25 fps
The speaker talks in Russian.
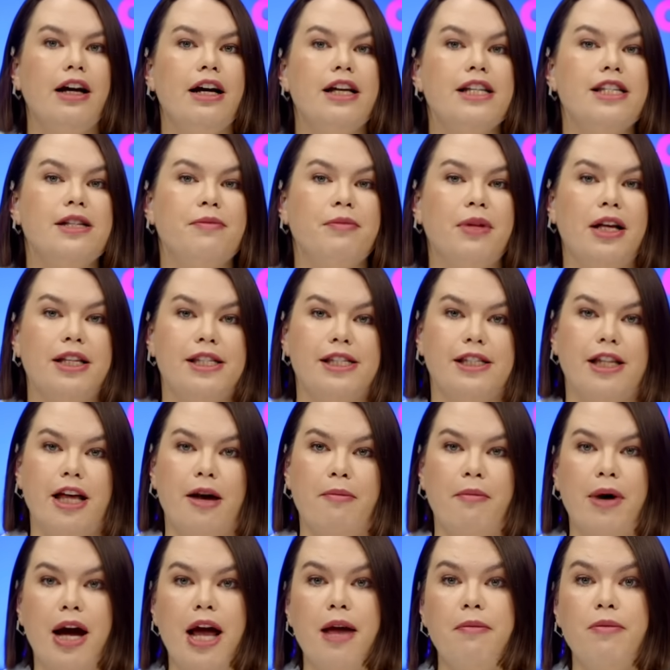
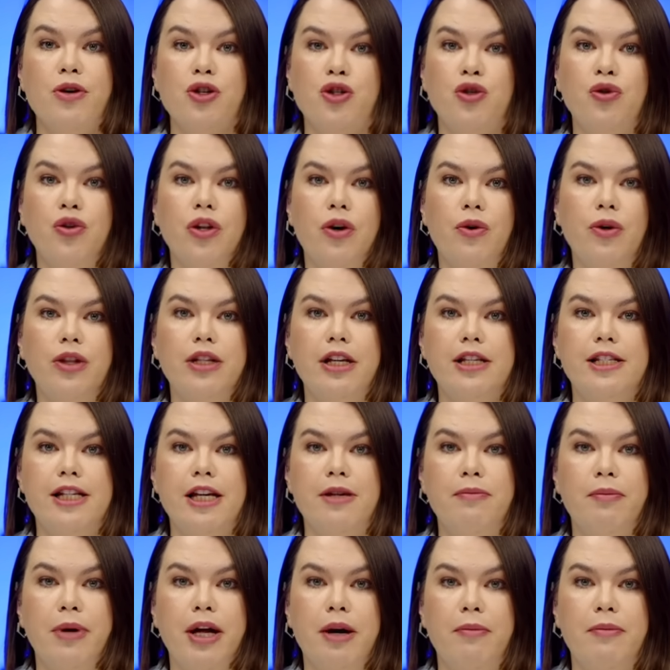17 мая – Международный
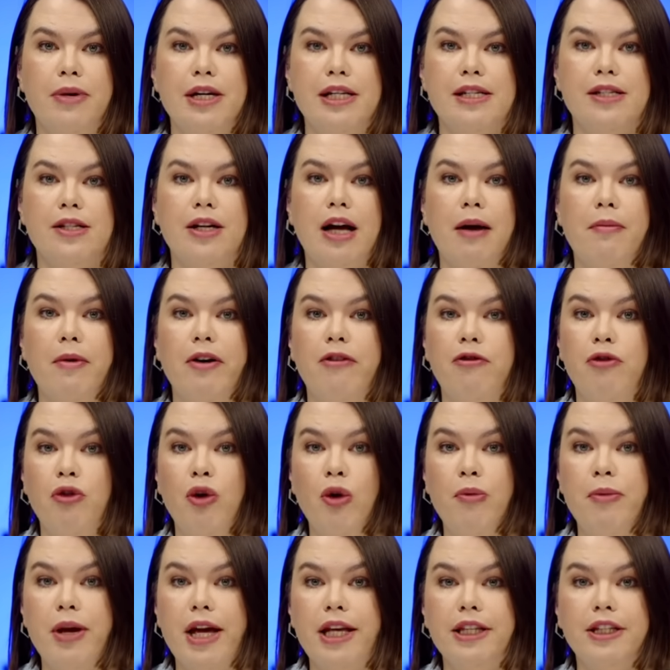день борьбы с
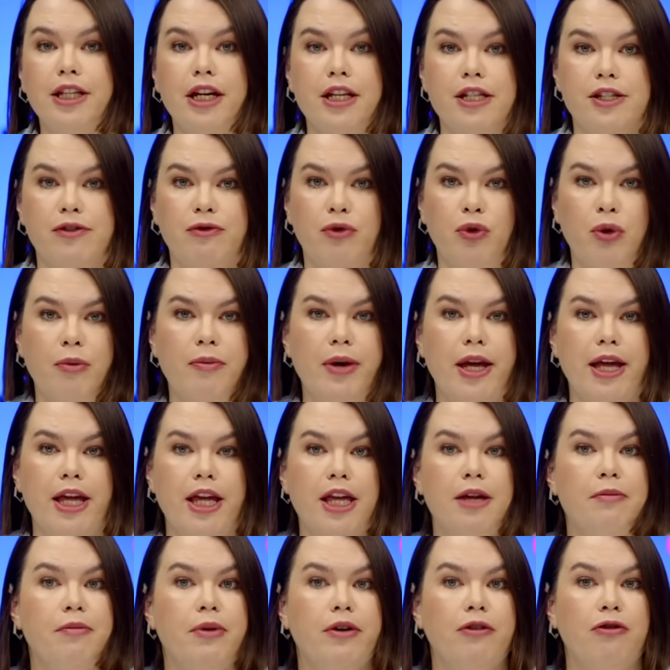гомофобией, трансфобией
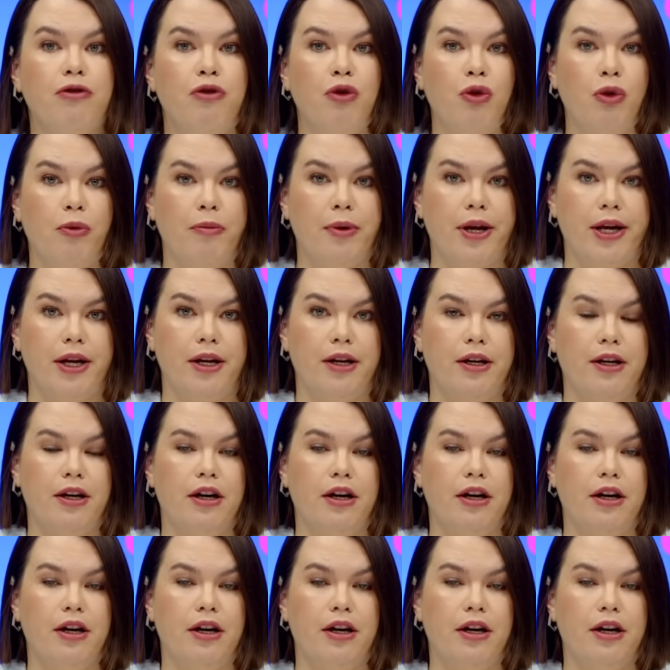и бифобией.